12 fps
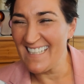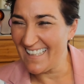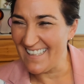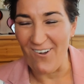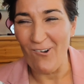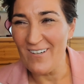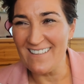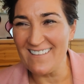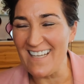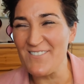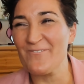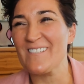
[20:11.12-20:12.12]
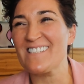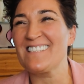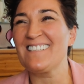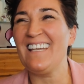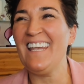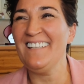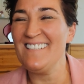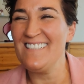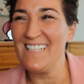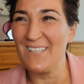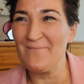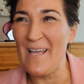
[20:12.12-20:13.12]
genau. Mhm. Ohne das wird es nicht gehen. Die
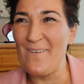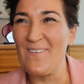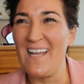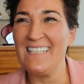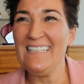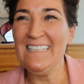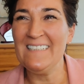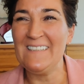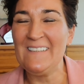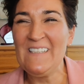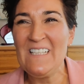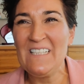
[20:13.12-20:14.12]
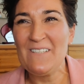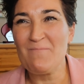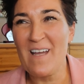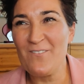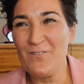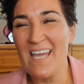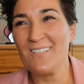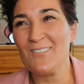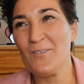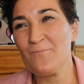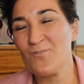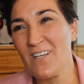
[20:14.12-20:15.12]
Tiere bleiben alle hier. Meine Pferde
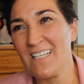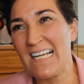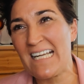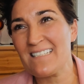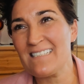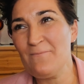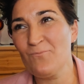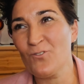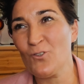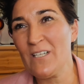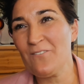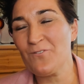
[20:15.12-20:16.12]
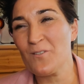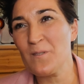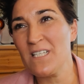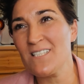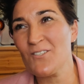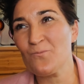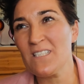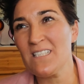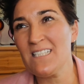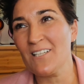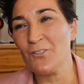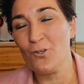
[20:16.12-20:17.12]
kommen zu einer ganz lieben Freundin von mir, die sich um die
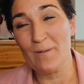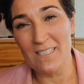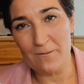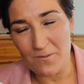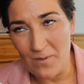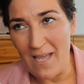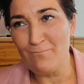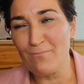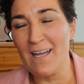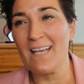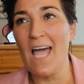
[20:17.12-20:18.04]
Tiere kümmert, aber sie bleiben mein